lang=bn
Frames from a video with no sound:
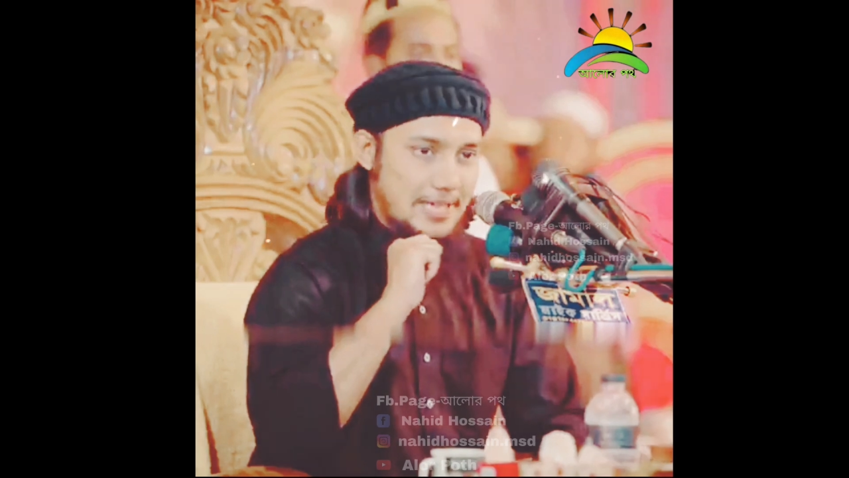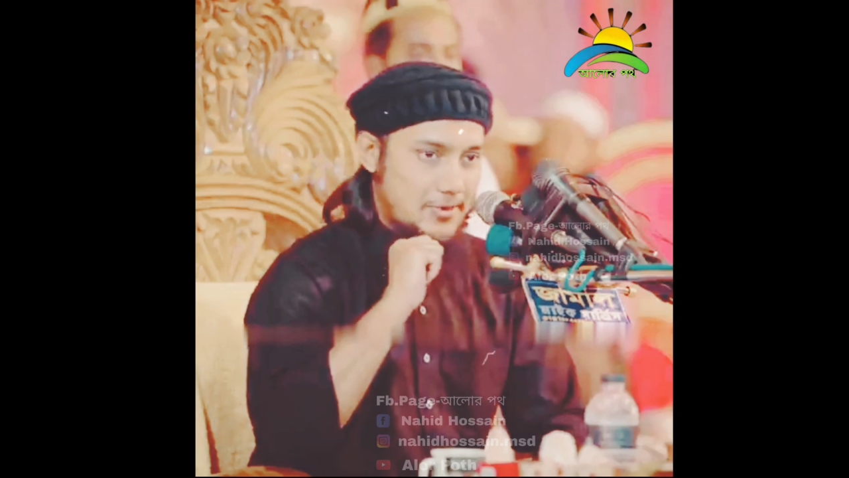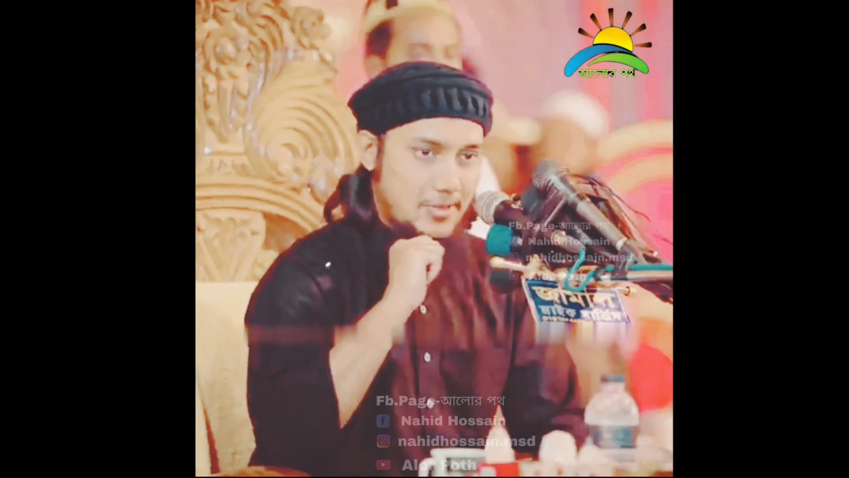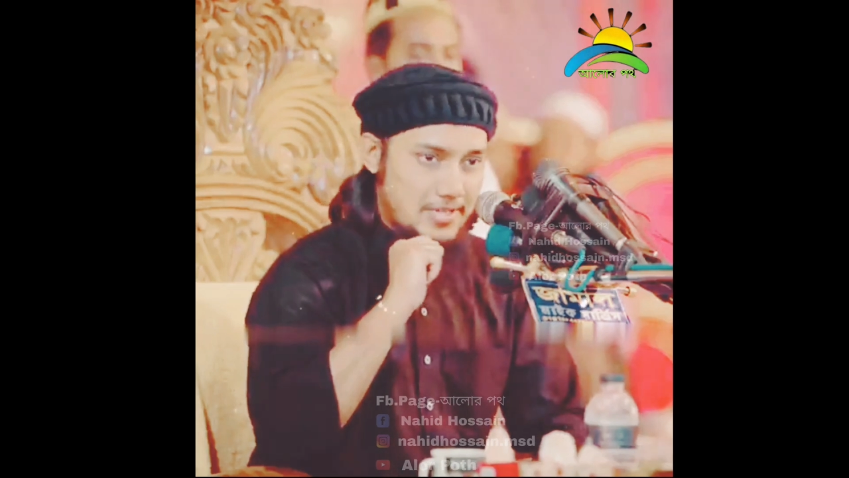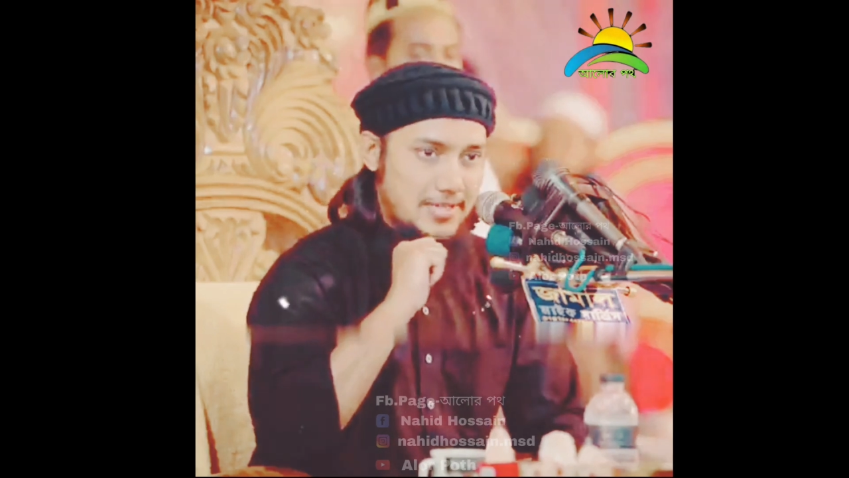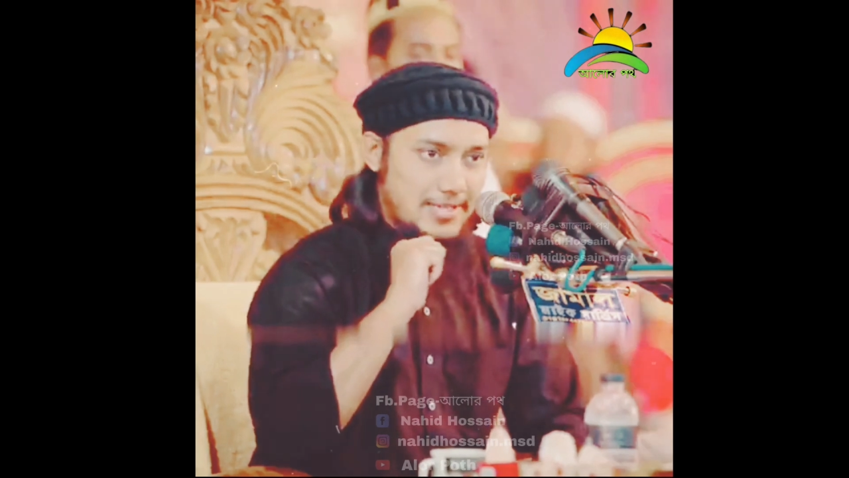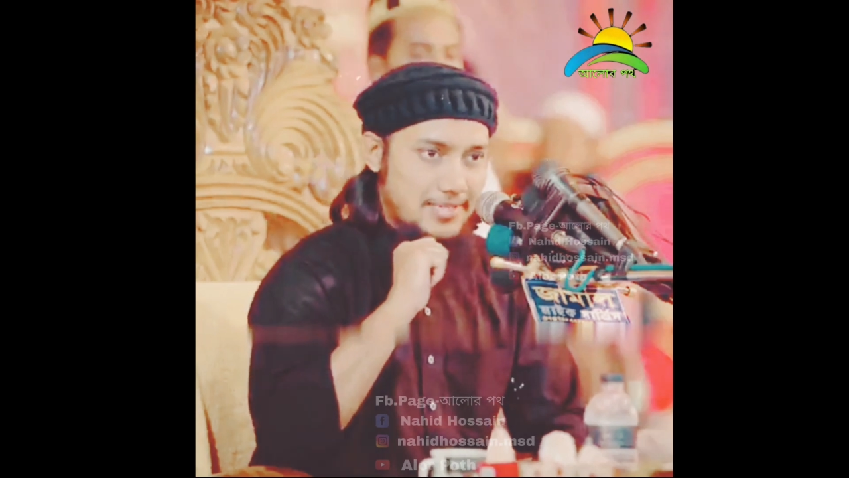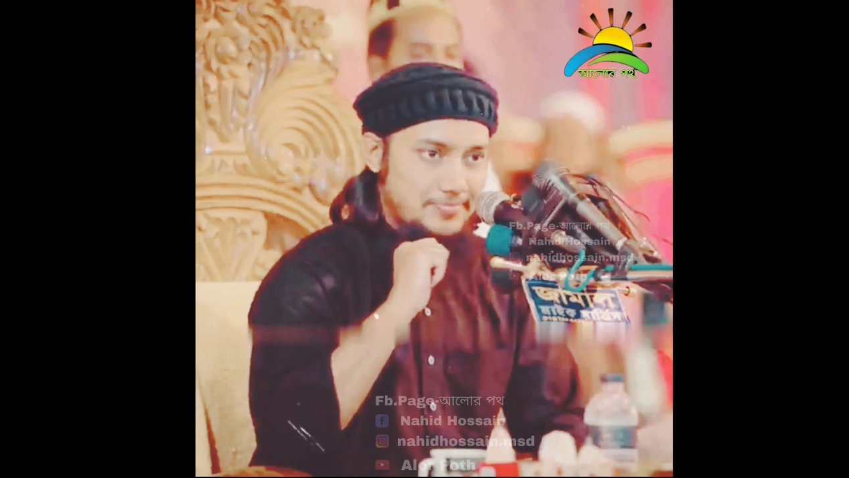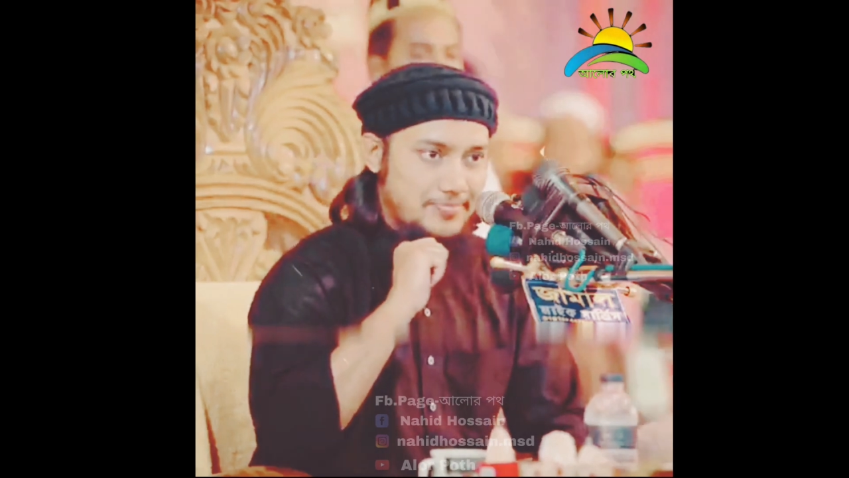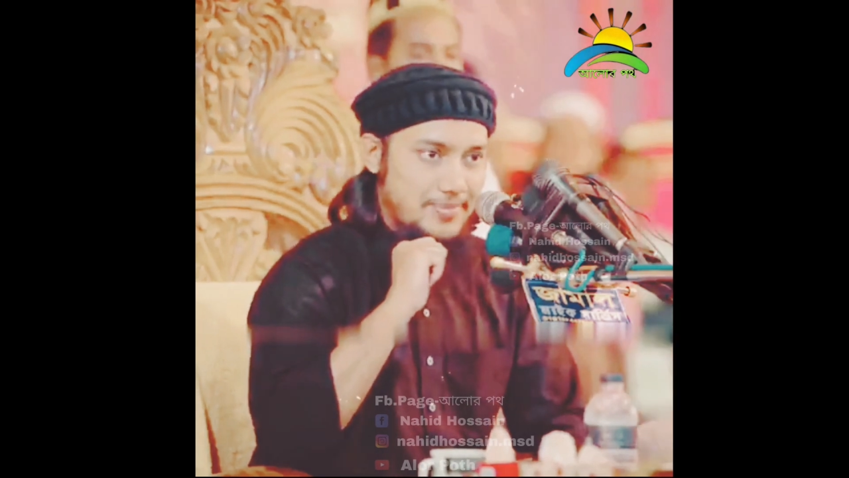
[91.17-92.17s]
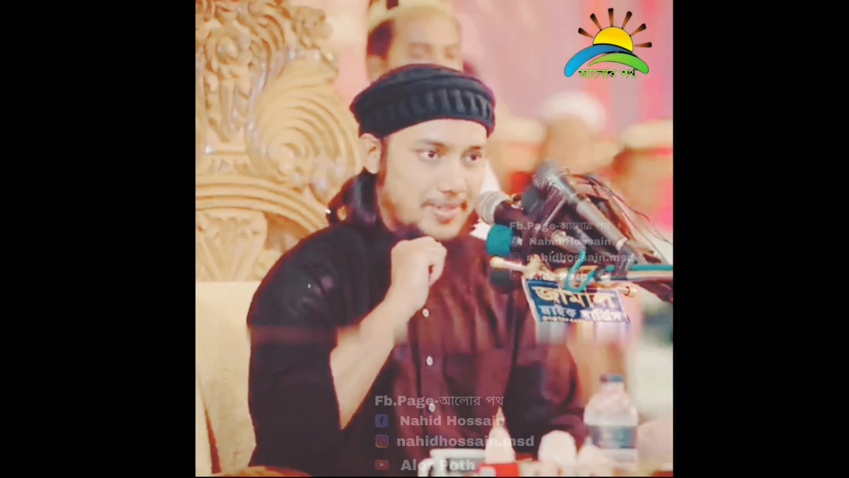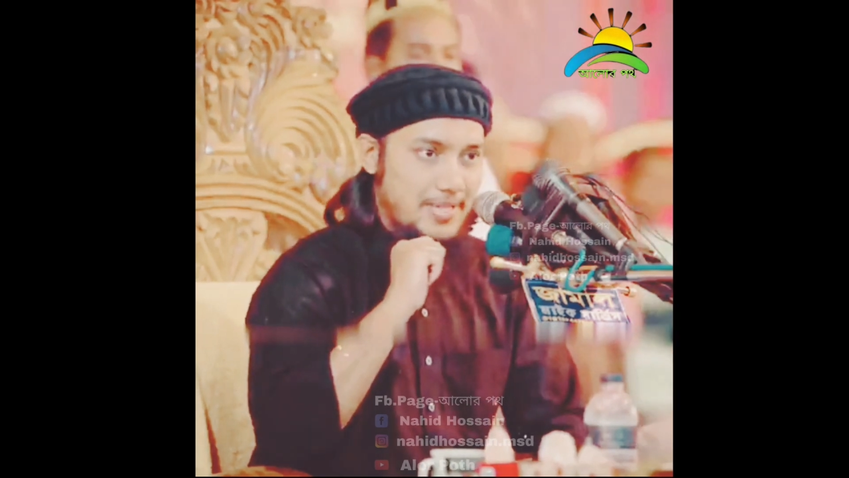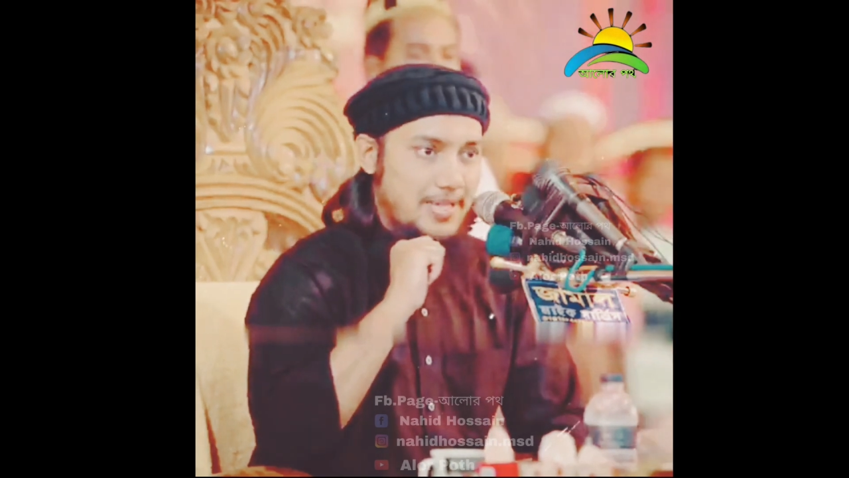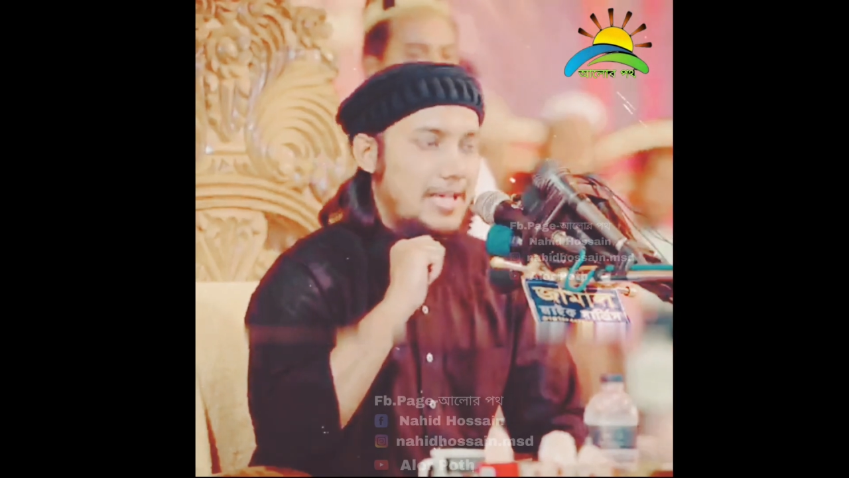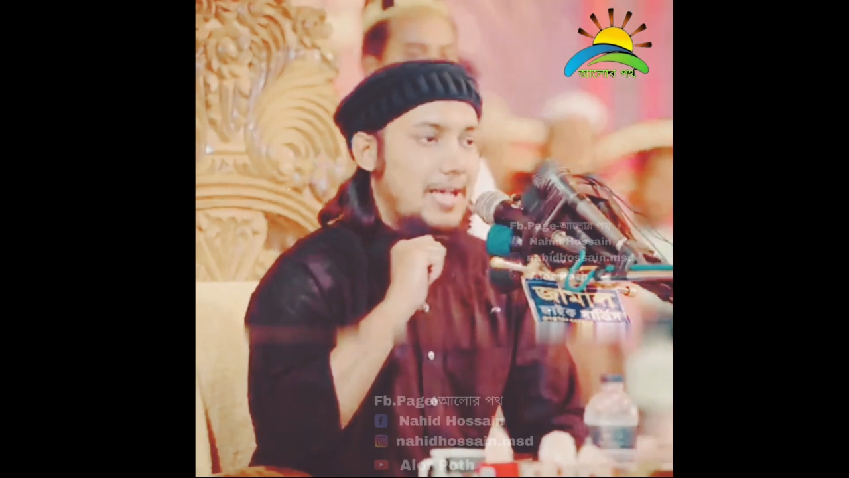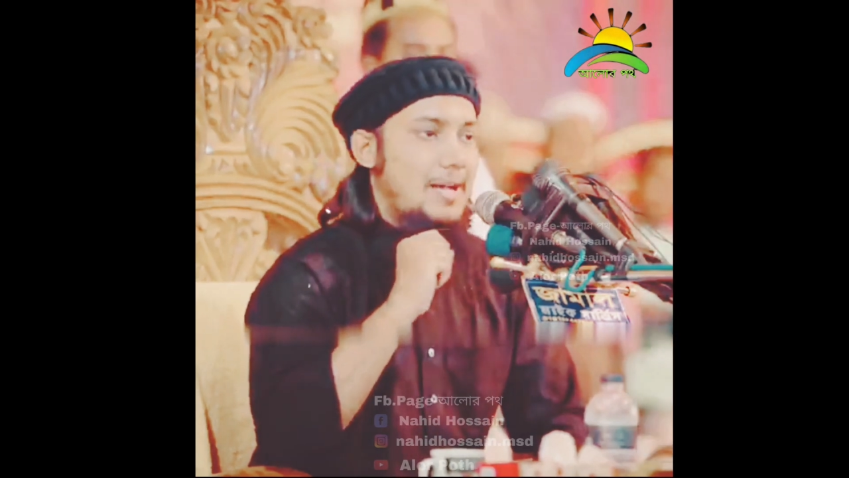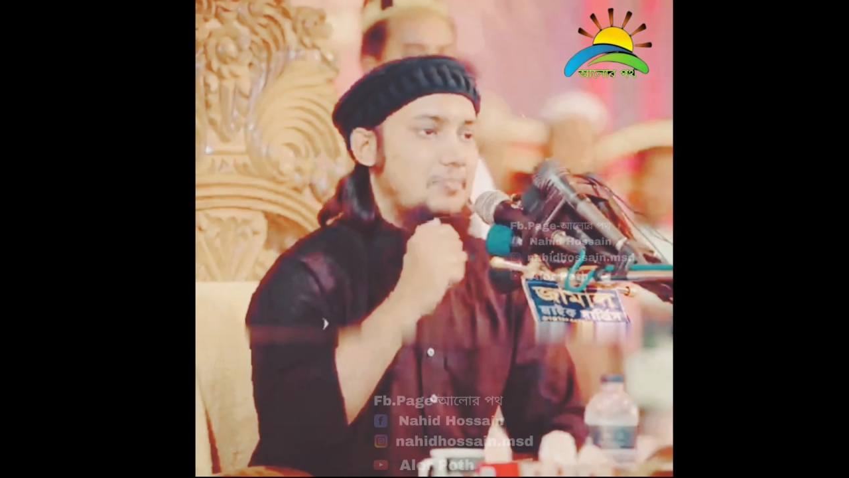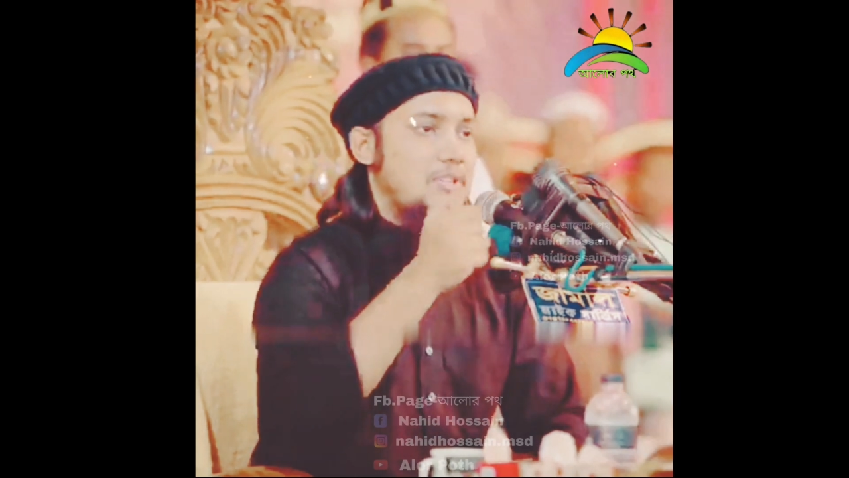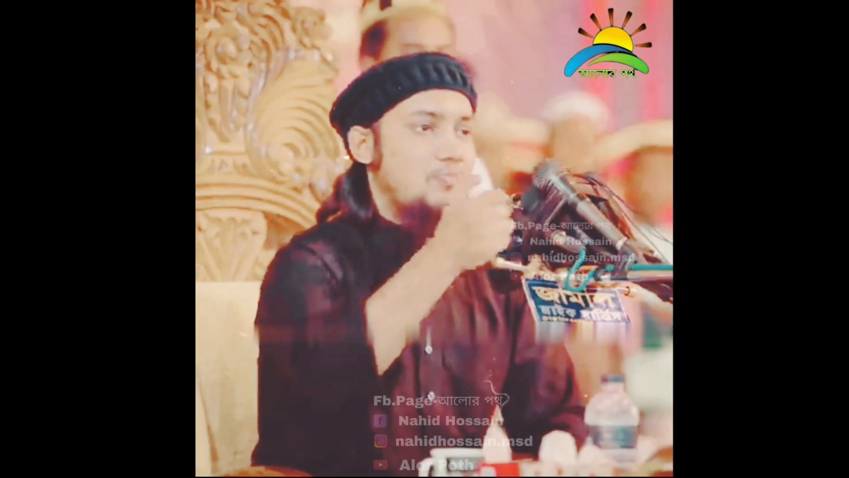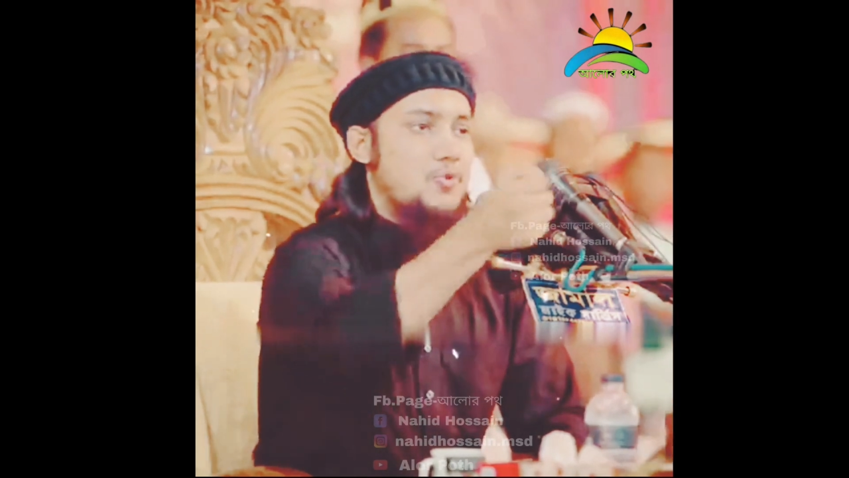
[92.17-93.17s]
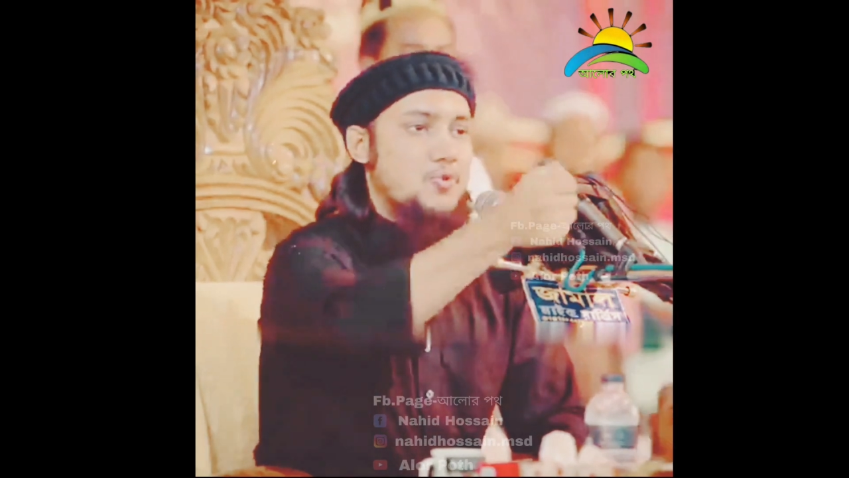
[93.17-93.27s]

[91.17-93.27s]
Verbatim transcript: খেয়াল করেছেন কি আপনি যে